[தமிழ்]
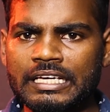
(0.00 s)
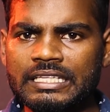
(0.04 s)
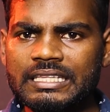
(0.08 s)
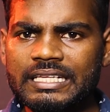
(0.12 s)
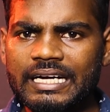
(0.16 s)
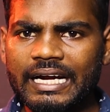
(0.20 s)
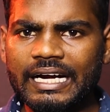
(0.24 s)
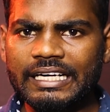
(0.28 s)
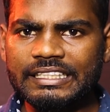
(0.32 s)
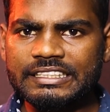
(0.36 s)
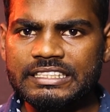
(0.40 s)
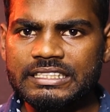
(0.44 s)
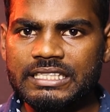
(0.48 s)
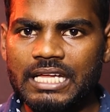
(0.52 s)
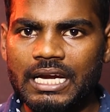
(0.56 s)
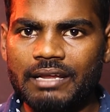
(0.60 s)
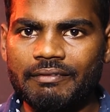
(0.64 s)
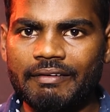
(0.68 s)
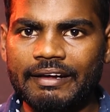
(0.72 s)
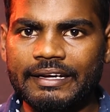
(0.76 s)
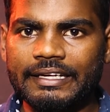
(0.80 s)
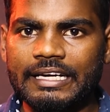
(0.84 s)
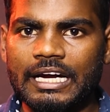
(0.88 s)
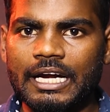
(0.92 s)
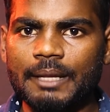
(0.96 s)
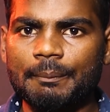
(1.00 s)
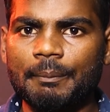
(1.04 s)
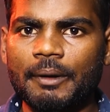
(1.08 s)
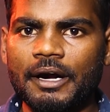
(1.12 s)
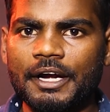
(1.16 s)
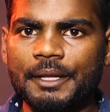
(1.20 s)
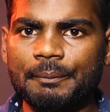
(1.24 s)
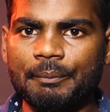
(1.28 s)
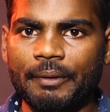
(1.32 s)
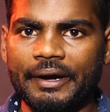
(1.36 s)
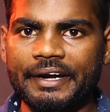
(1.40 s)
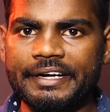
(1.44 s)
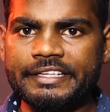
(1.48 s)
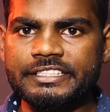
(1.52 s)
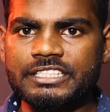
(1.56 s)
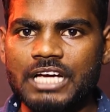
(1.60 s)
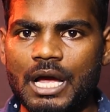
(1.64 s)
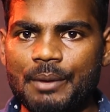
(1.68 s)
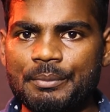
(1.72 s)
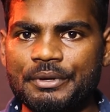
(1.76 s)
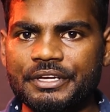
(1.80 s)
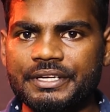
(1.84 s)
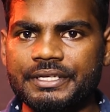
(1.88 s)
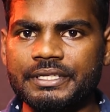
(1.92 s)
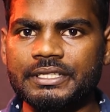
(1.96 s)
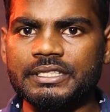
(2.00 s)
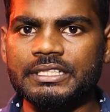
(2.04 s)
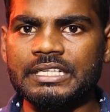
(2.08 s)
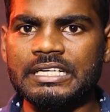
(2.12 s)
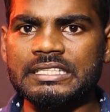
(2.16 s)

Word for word: எதிர்கட்சி தலைவர் எடப்பாடி பழனிசாமிக்கு